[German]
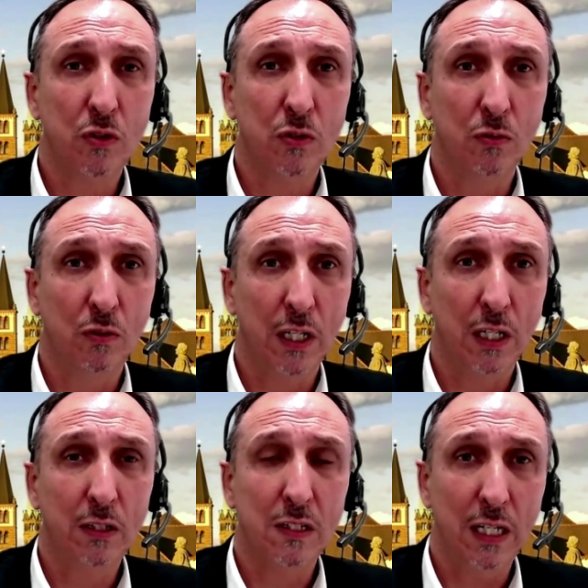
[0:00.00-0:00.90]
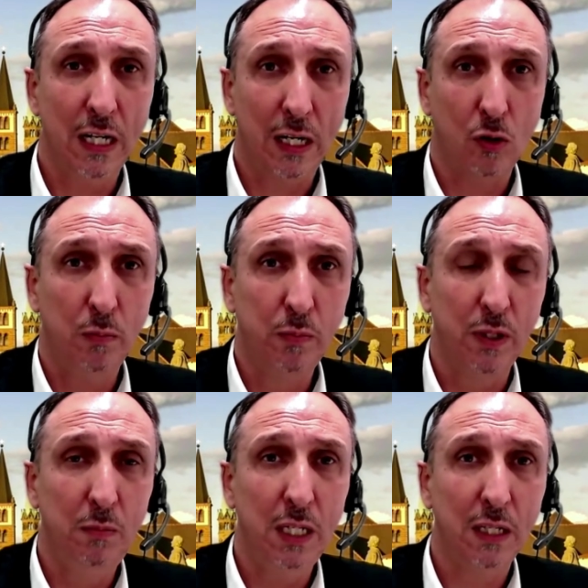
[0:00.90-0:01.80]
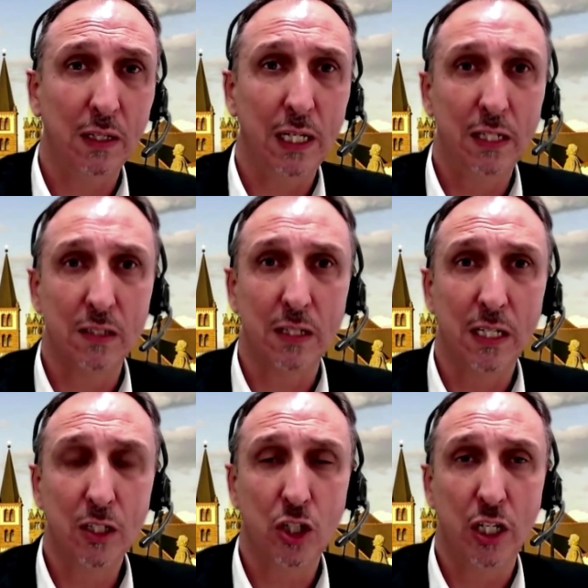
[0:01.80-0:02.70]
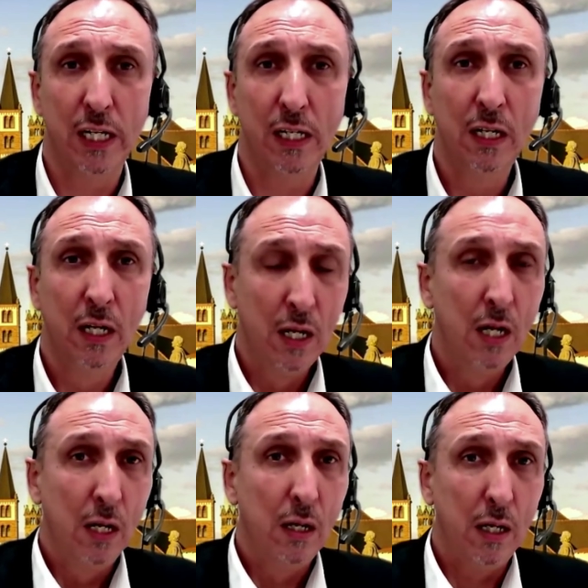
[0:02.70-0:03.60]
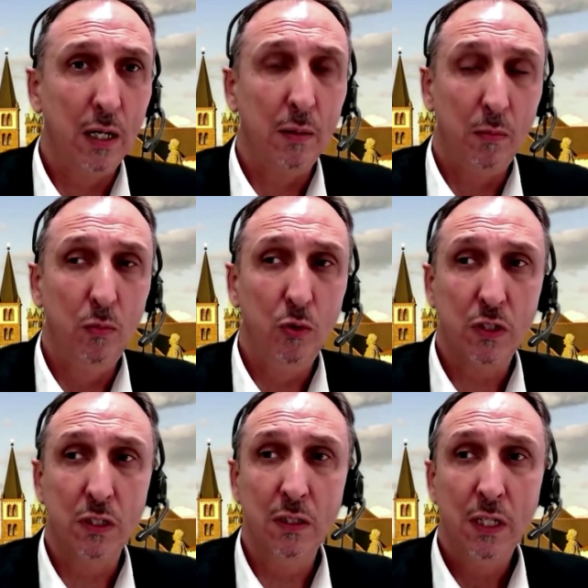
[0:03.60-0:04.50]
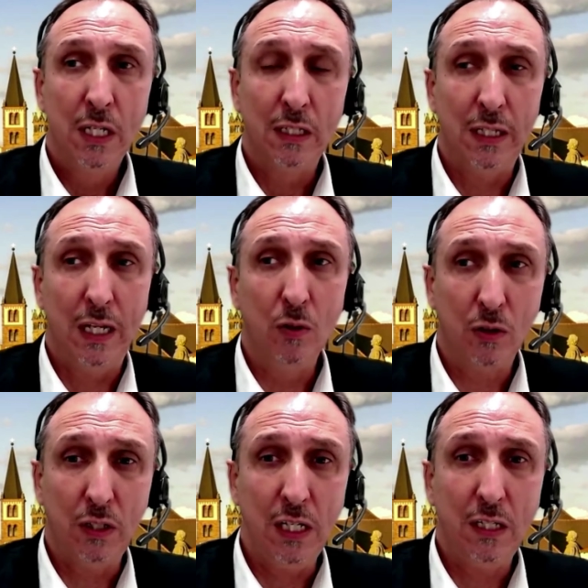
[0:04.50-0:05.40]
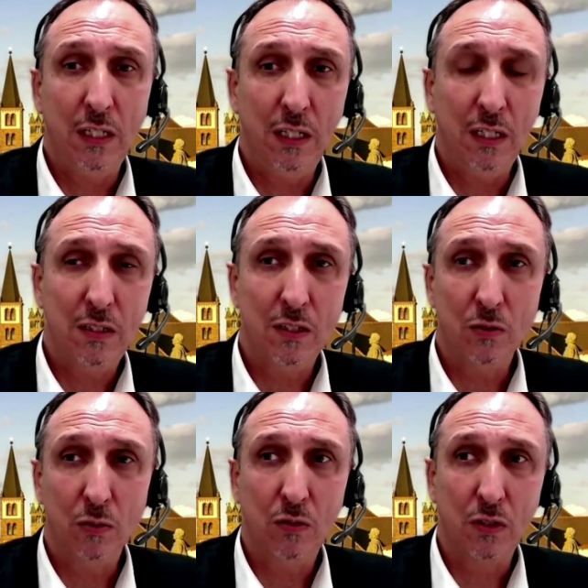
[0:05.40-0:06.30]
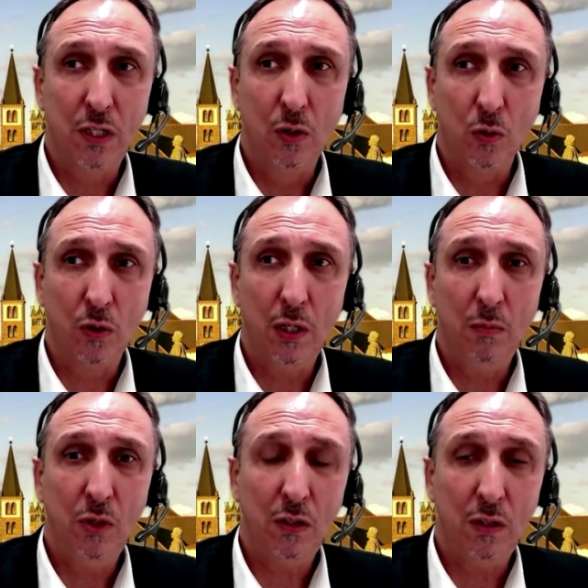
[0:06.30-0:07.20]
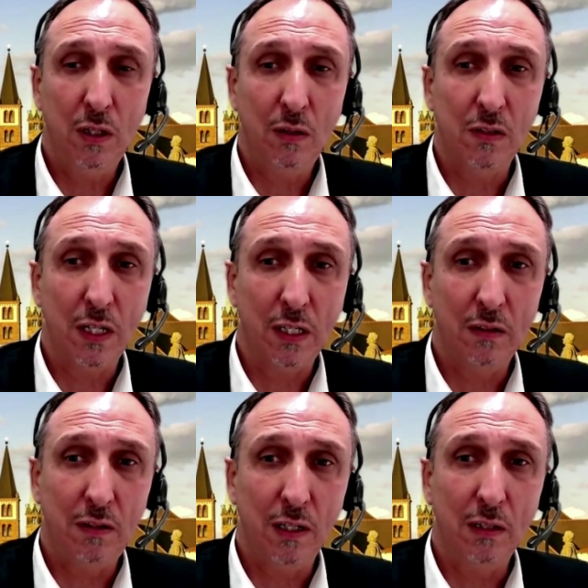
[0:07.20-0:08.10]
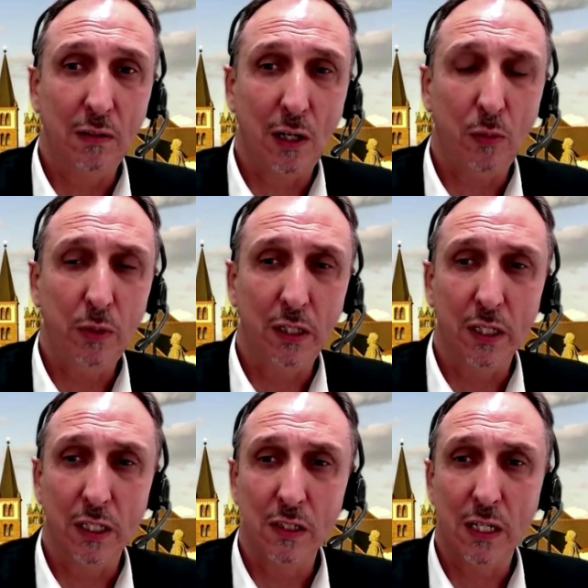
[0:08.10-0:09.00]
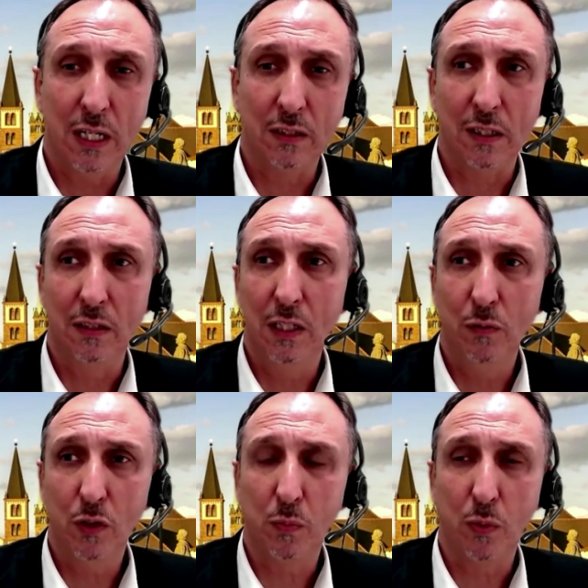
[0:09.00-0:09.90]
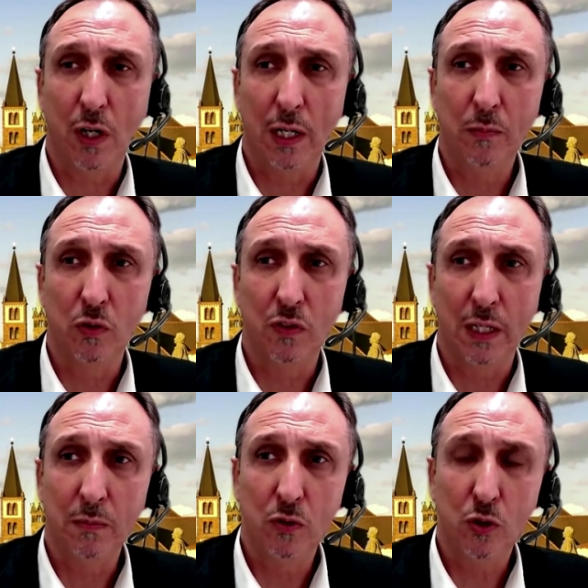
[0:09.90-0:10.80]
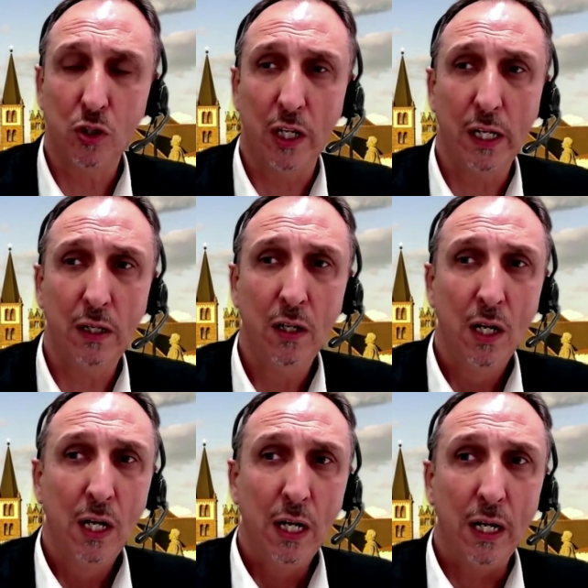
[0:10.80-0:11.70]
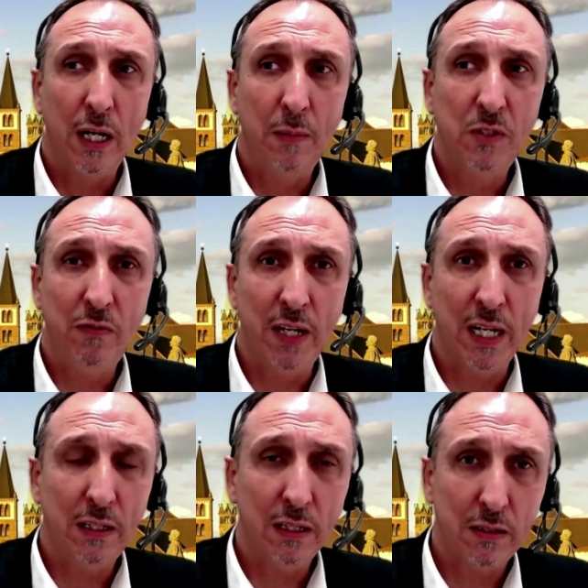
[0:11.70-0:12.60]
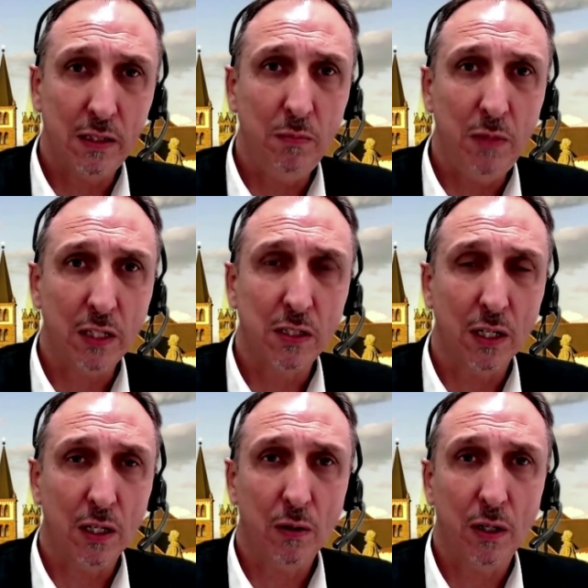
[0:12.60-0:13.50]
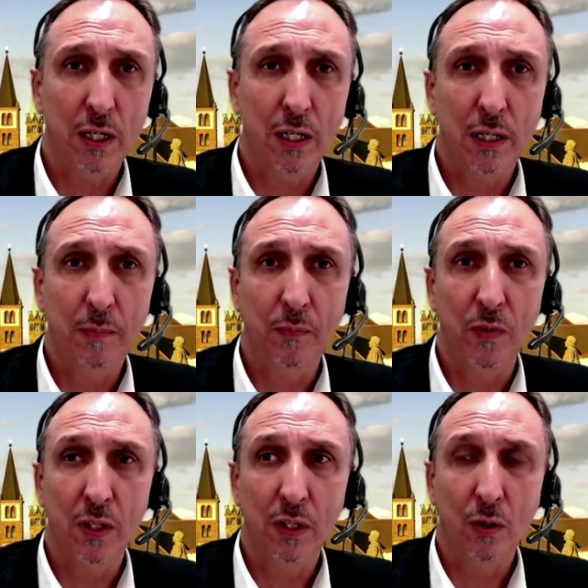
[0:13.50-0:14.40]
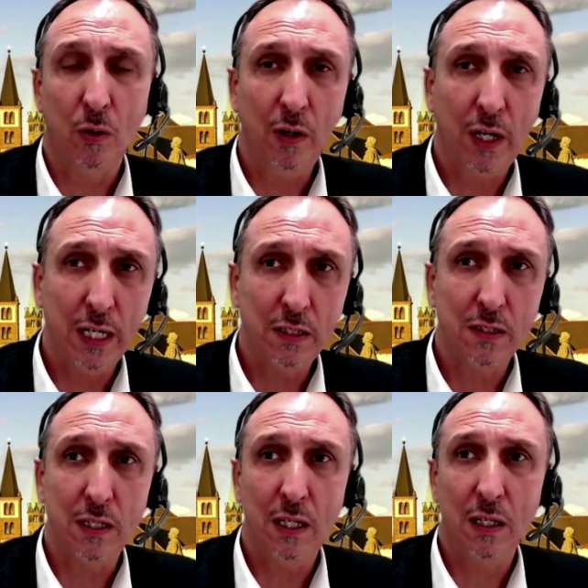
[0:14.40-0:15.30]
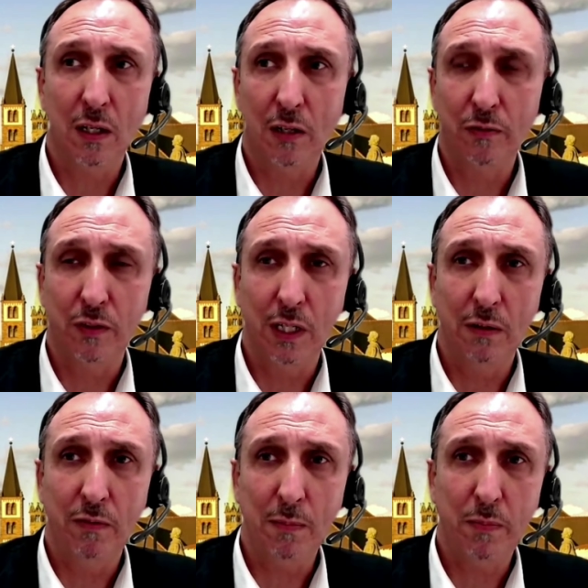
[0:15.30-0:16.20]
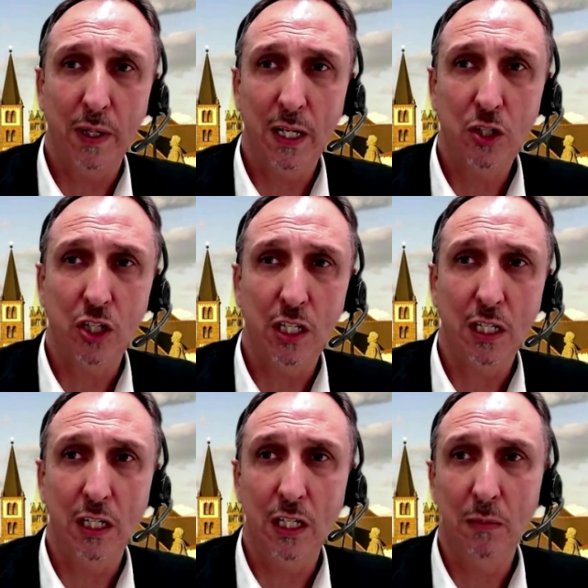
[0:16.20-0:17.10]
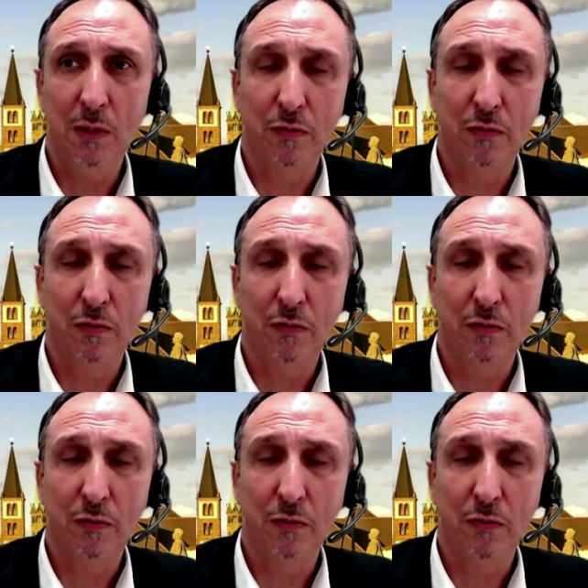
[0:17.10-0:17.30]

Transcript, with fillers: und dadurch sehr komprimiert alles darstellen äh, müssen, Dennoch denke ich, ist es uns gelungen, mit den Sekretären, glaube ich, ein ganz attraktives Programm zusammenzustellen. Ähm, Sie werden das demnächst auch ähm, online sehen auf der Webpage dgebv.de.